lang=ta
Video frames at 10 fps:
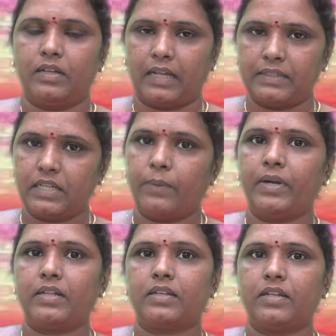அஞ்சாம்
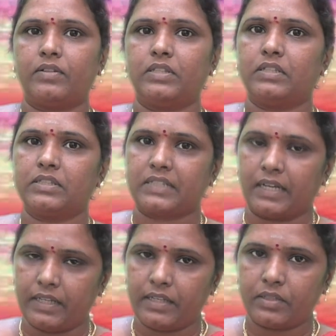இடத்துல வந்து
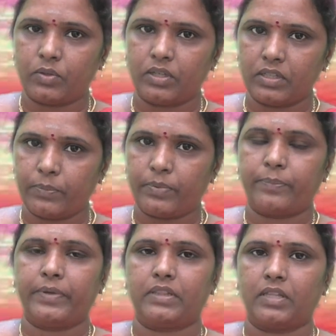சனி குழந்தை
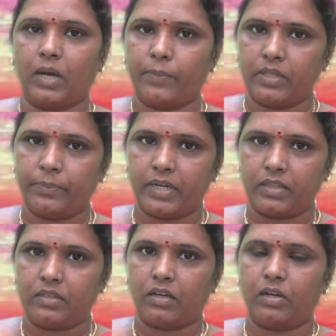பிறப்பை
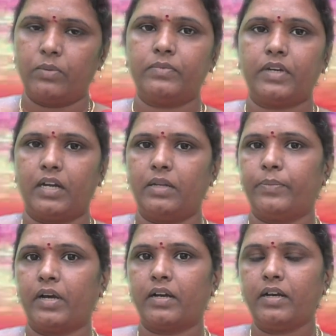தாமதப்படுத்தினாலும்
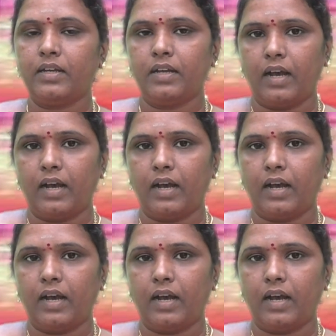கண்டிப்பாக